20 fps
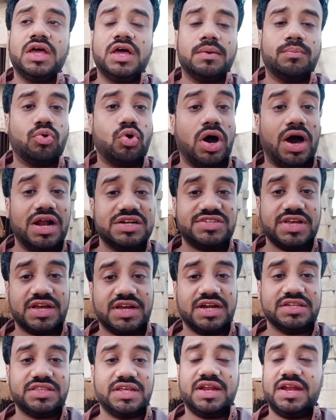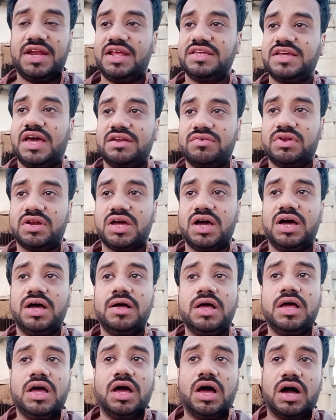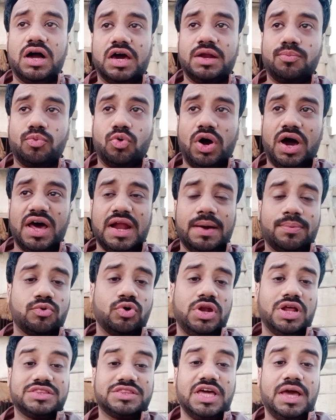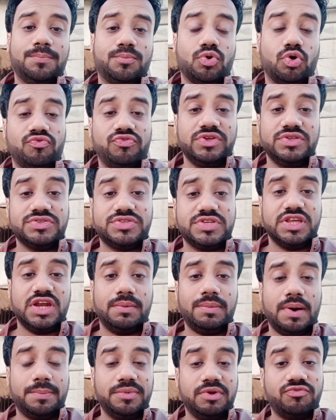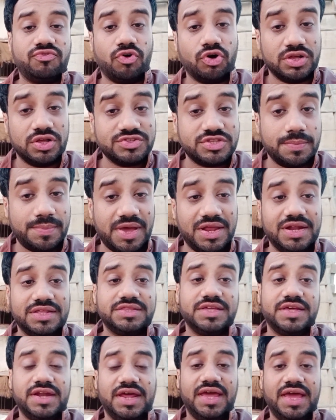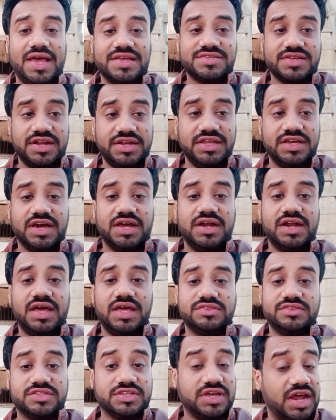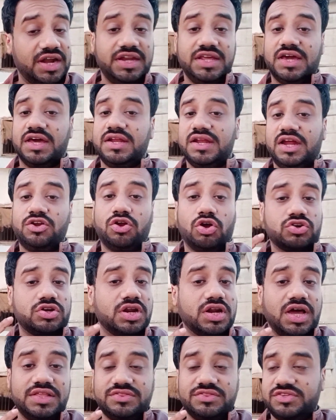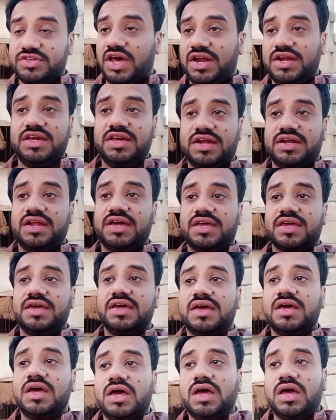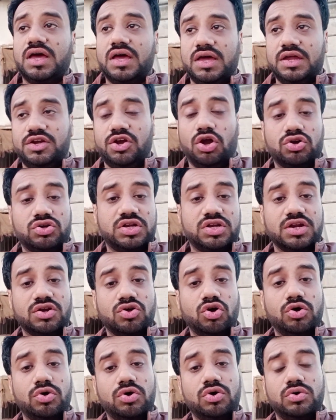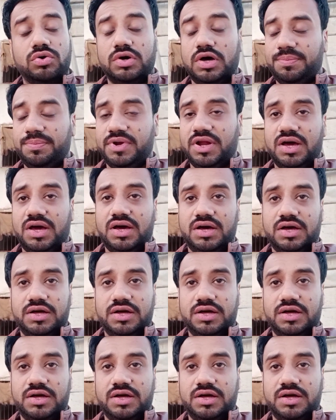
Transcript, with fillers: बुखार चेक करते रहना है जानवर का अगर बुखार आपको लगता है ब्रोफिन सिरप आपने फ़ौरन से पहले देना है ऐसा नहीं करना है इंतज़ार नहीं करना डॉक्टर का इंतज़ार नहीं करना कि डॉक्टर को अपना